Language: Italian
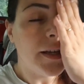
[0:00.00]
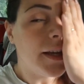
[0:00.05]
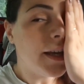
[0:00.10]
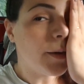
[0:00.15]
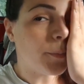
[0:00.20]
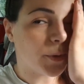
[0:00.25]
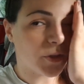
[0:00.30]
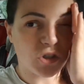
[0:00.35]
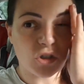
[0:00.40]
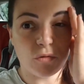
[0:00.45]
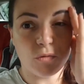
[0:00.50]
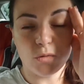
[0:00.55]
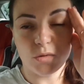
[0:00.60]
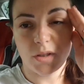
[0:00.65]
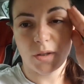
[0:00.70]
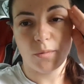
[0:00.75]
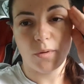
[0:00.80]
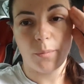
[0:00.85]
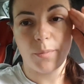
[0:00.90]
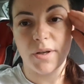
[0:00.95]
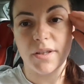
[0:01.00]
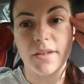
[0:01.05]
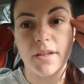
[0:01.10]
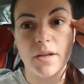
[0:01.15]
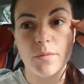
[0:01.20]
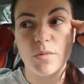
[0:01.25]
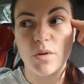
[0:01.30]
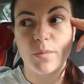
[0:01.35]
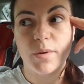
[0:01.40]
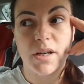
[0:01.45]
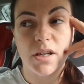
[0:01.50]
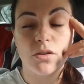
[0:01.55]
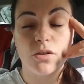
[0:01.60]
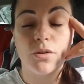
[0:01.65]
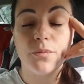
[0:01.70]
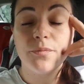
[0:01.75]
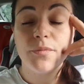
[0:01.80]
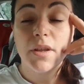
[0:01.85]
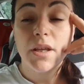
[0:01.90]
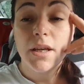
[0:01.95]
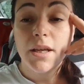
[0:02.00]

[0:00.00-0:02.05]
E poi sono venuta qui a prendere mio marito.